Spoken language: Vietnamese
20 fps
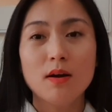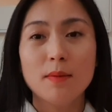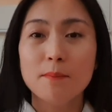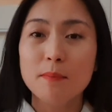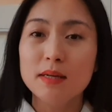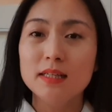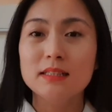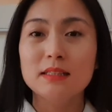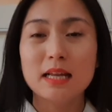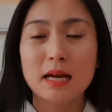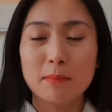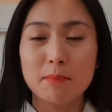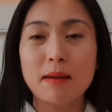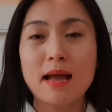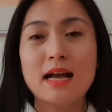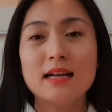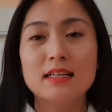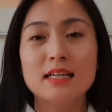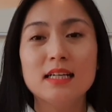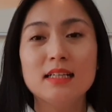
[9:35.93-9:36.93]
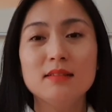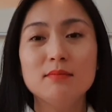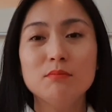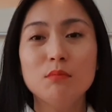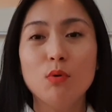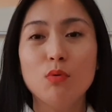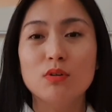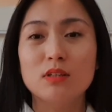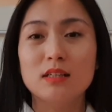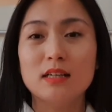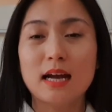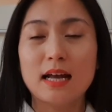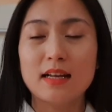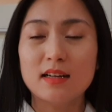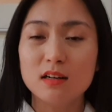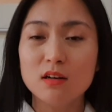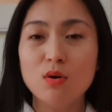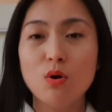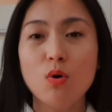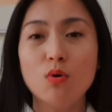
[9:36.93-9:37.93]
Mình đang mang đến một cái
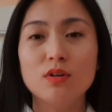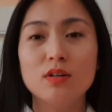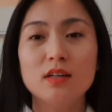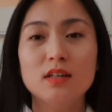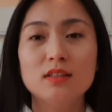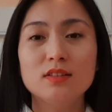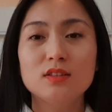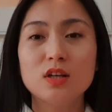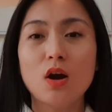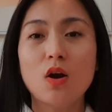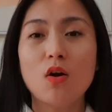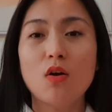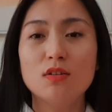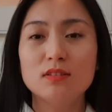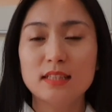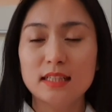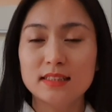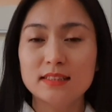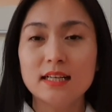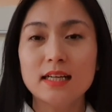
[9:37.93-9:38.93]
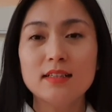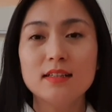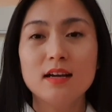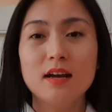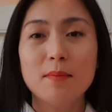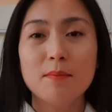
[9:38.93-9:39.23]
cơ hội cho danh sách,